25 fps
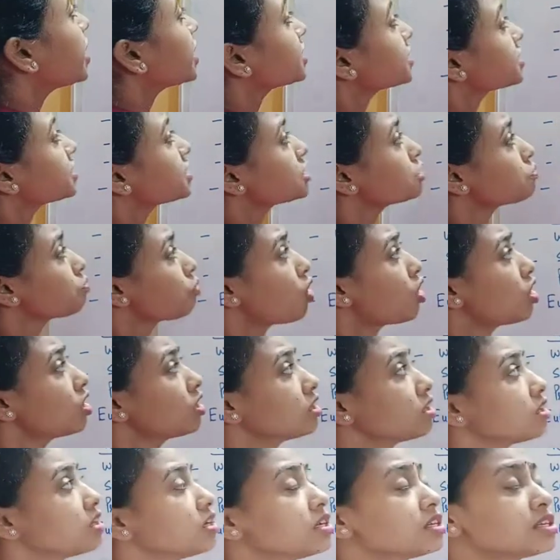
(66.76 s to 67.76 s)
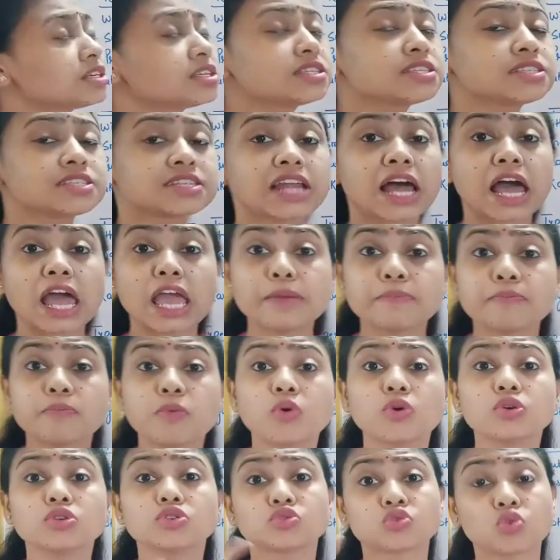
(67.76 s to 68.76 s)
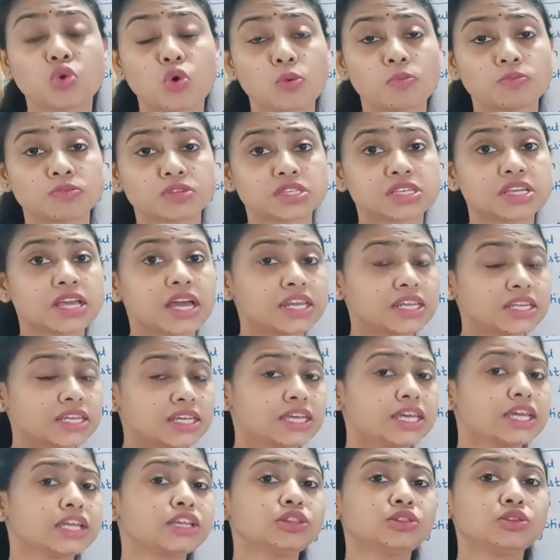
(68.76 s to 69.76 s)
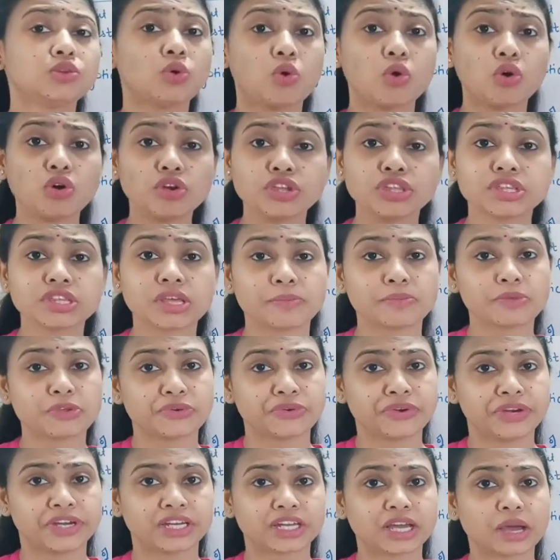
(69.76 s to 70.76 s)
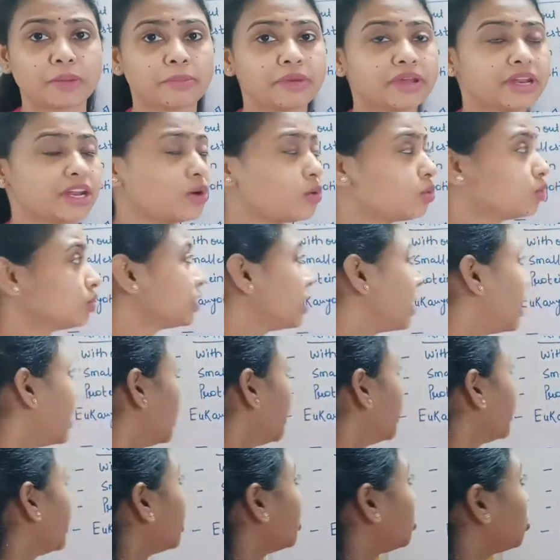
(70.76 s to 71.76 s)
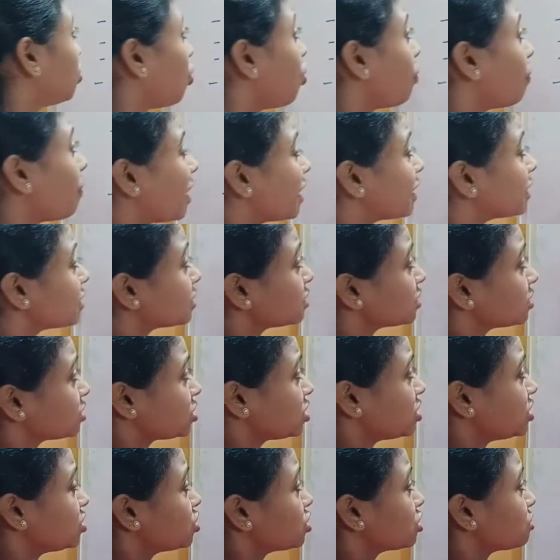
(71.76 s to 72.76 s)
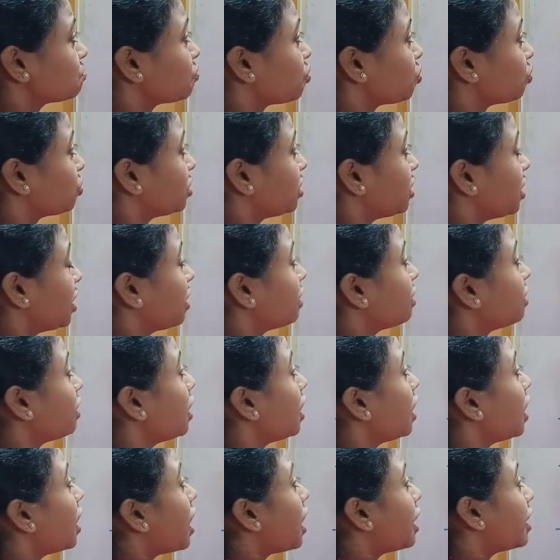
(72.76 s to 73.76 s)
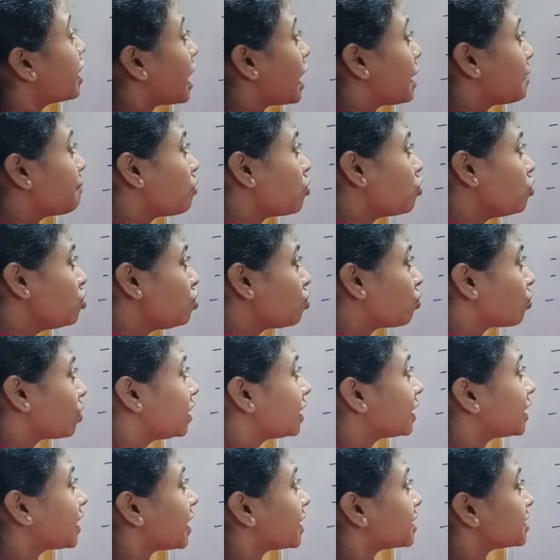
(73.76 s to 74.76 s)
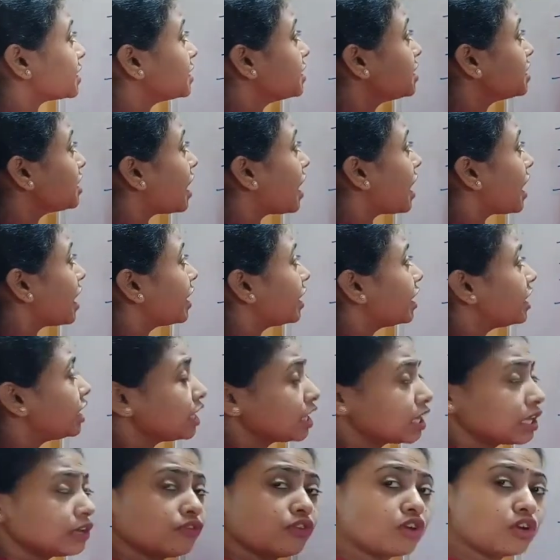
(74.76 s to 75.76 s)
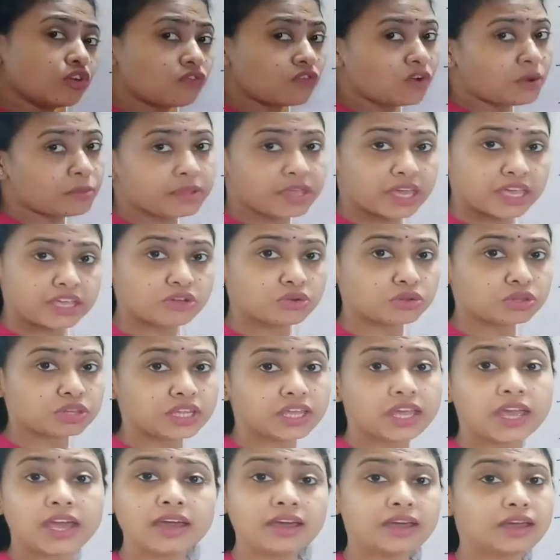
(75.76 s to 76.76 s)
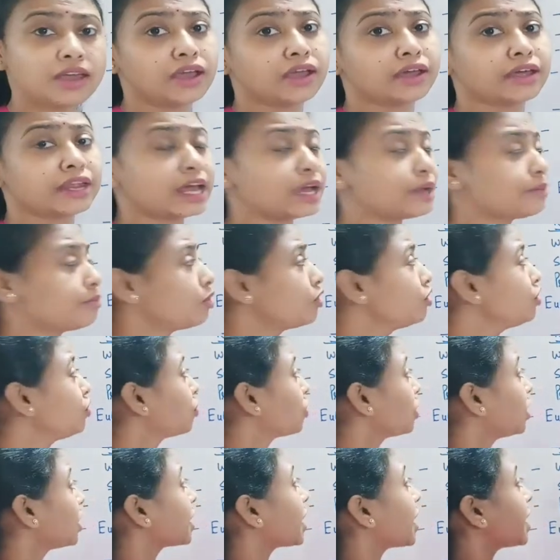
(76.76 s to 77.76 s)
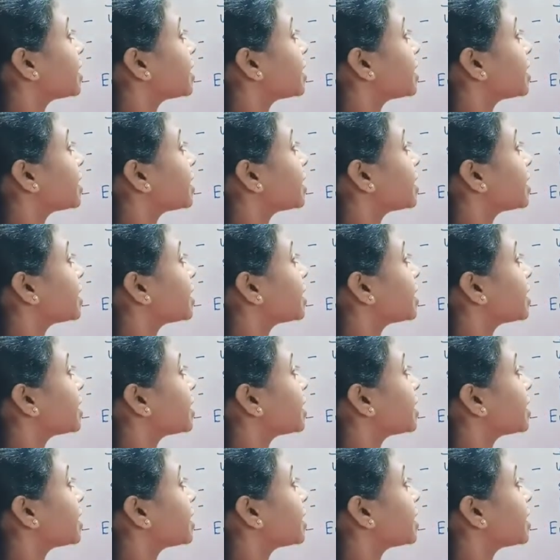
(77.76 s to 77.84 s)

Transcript: नेक्स्ट इज व्हाट इट इज़ राइबोजोम्स यानी कि ये दो सब यूनिट का बना होता है या दो पार्ट चीज़ इसमें होती है राइबो न्यूक्लिक एसिड ए की फुल फॉर्म यही होती है राइबो न्यूक्लिक